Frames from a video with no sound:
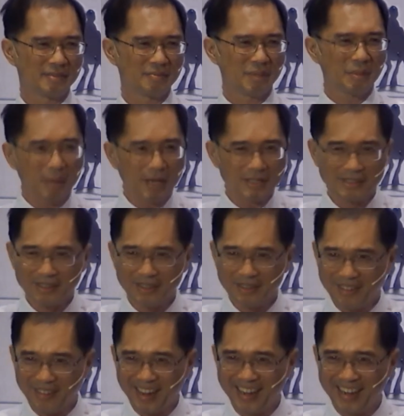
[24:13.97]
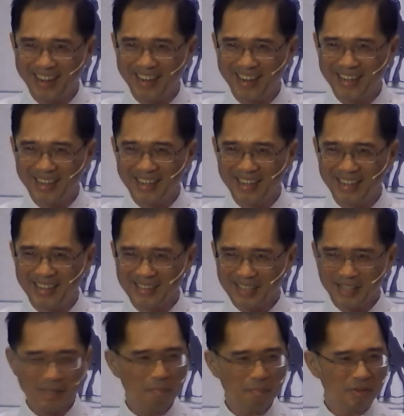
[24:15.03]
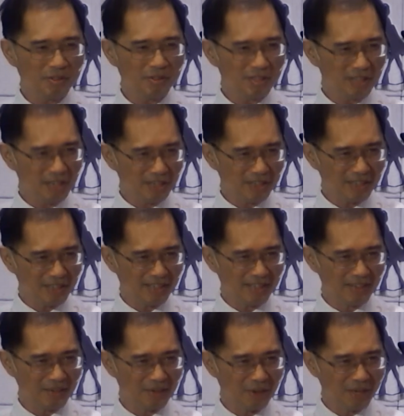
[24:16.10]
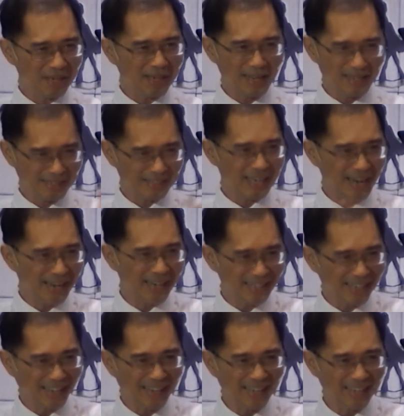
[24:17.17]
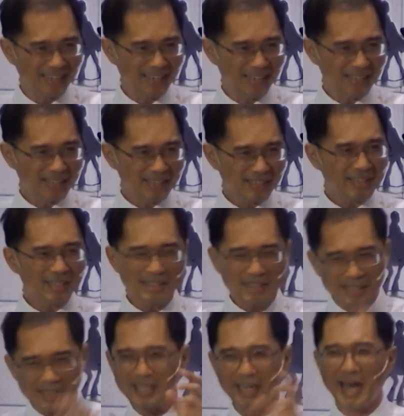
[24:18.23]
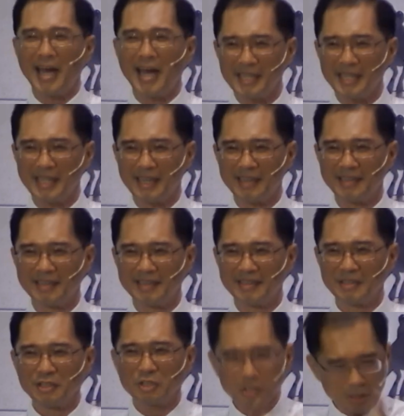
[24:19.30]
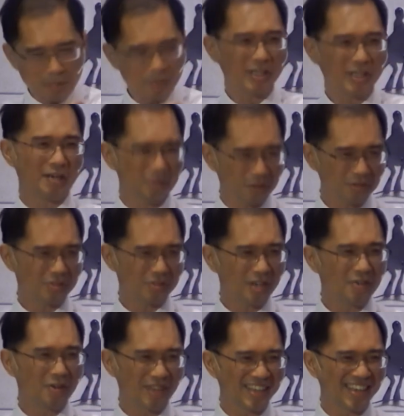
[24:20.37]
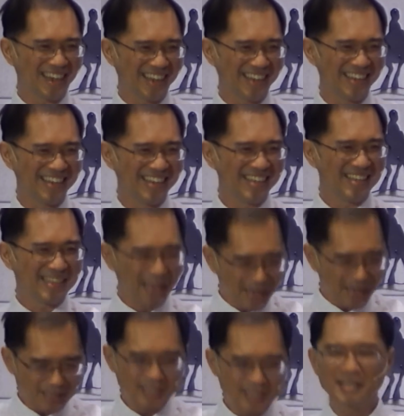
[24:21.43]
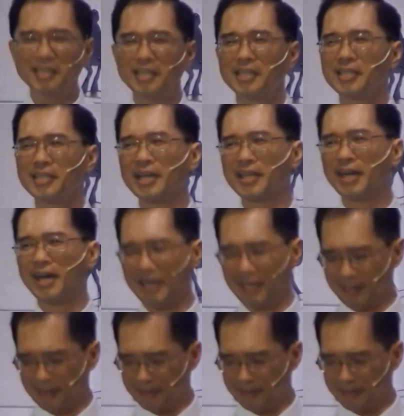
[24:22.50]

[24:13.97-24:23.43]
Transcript: 明白这段话吗？上帝不是等你悔改了才爱你啊，上帝是已经爱你了。这是为什么你要需要悔改，来经历他的爱。